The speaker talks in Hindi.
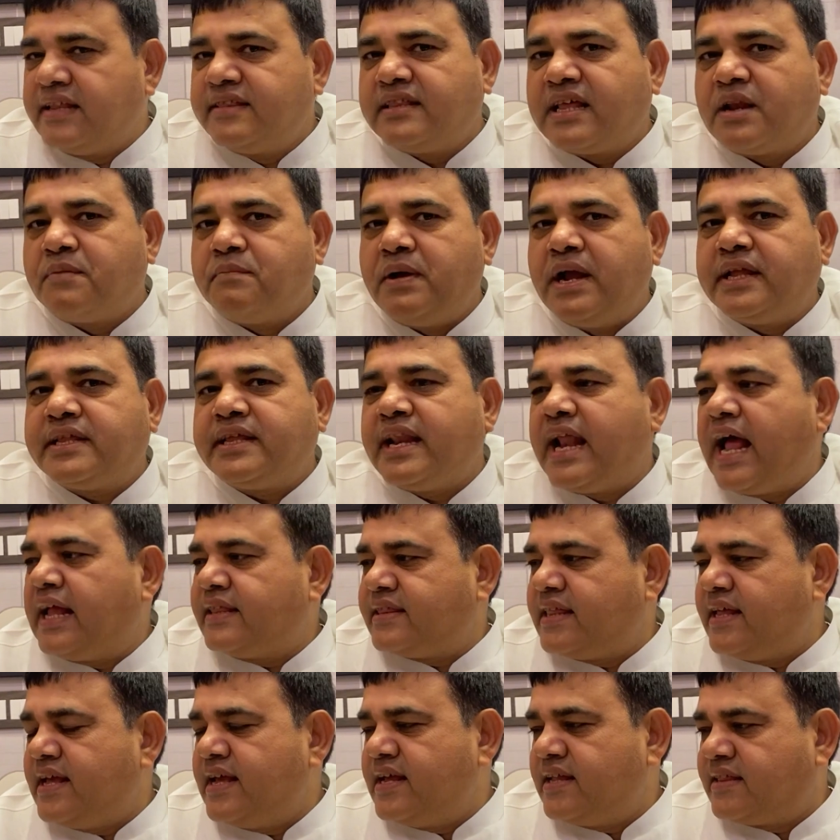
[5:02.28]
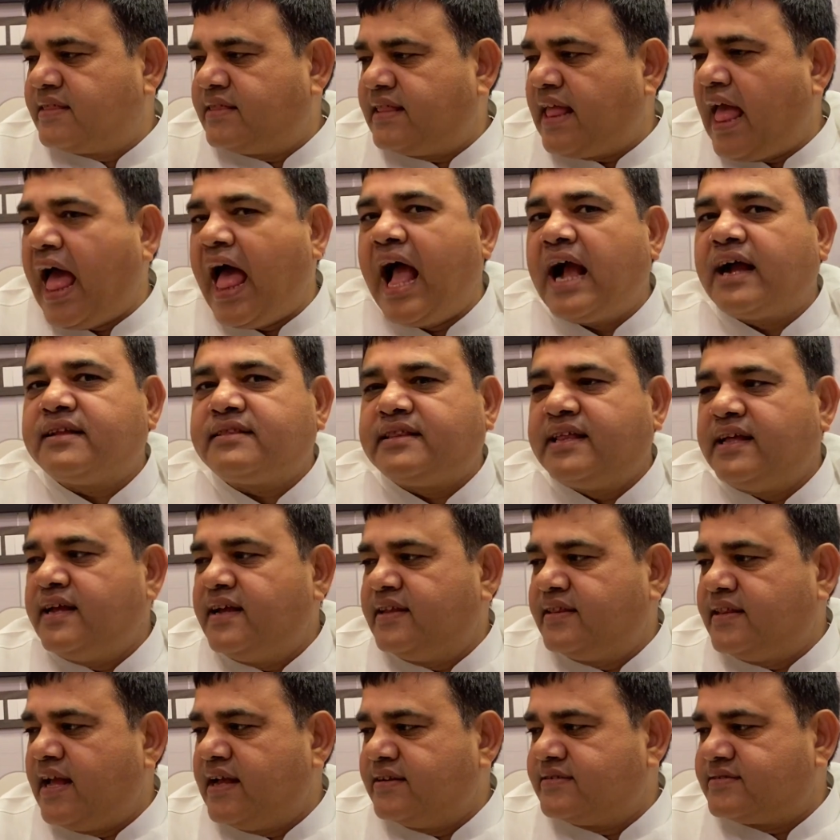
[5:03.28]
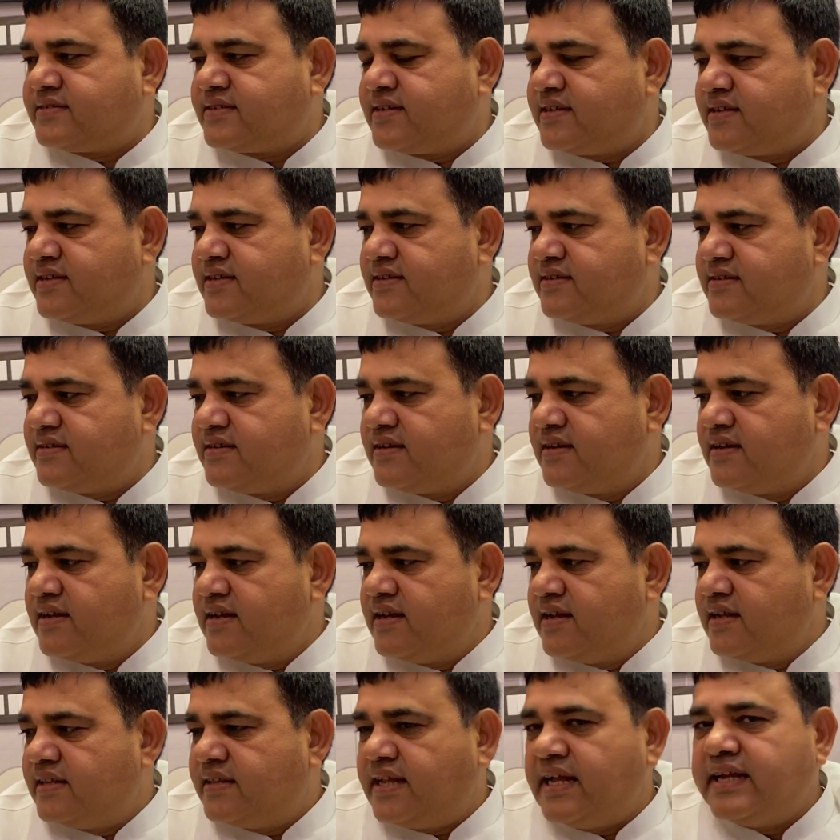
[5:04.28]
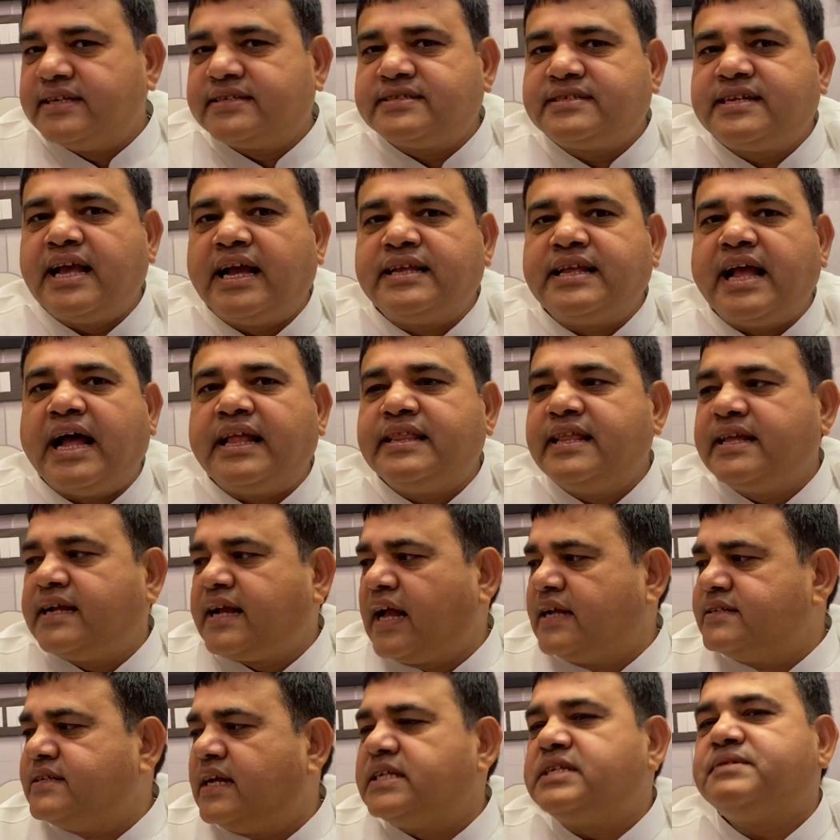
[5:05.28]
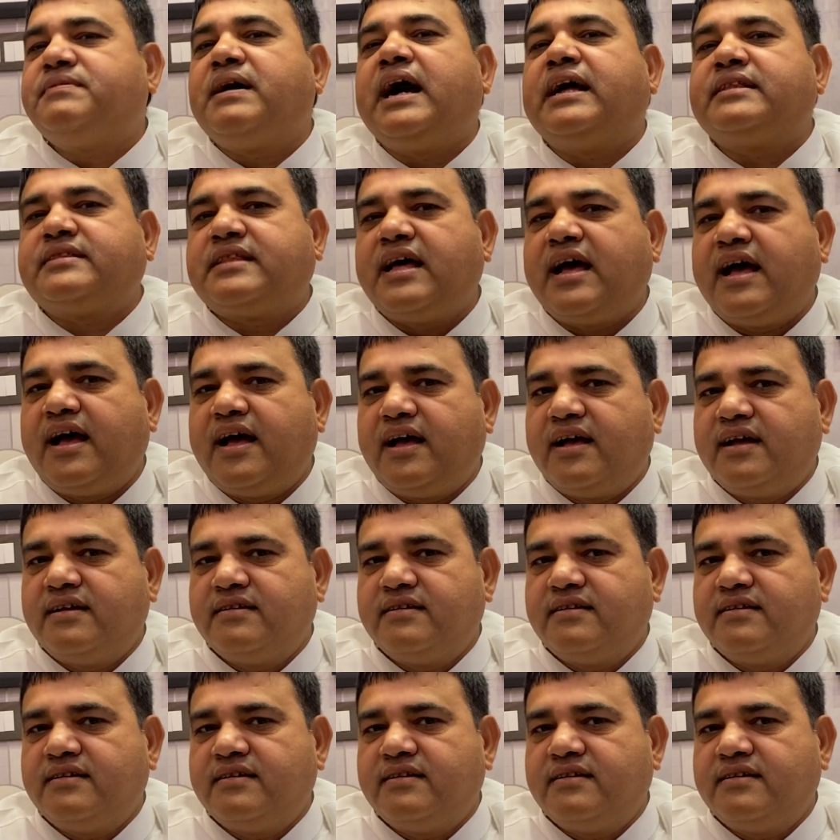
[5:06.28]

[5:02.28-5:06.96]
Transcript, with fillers: अंदर वेदना थी त्याग थी देश की देश की आज़ादी का जज्बा था